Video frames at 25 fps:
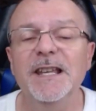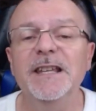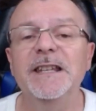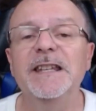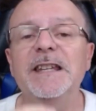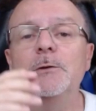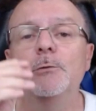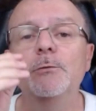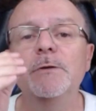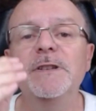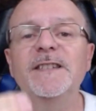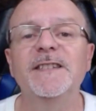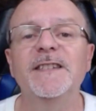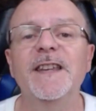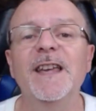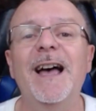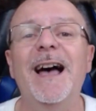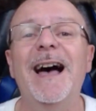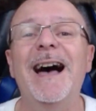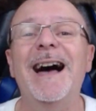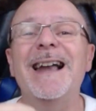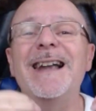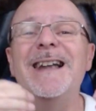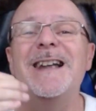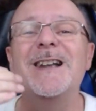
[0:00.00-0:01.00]
qui lui sert
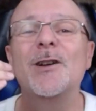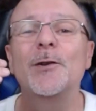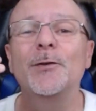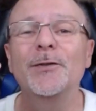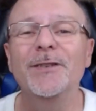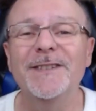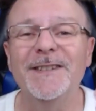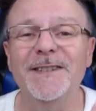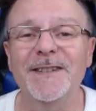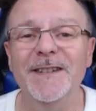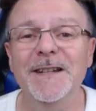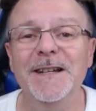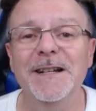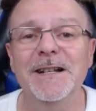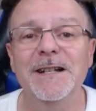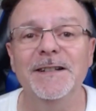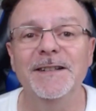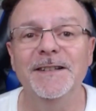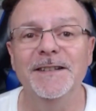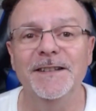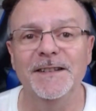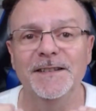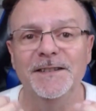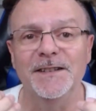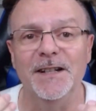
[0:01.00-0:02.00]
à lancer la
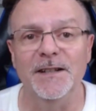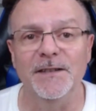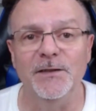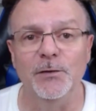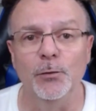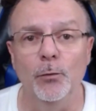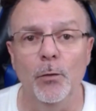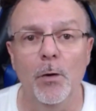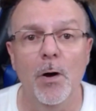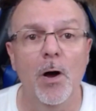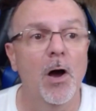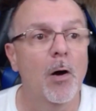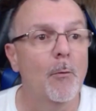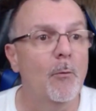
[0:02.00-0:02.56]
désinstallation.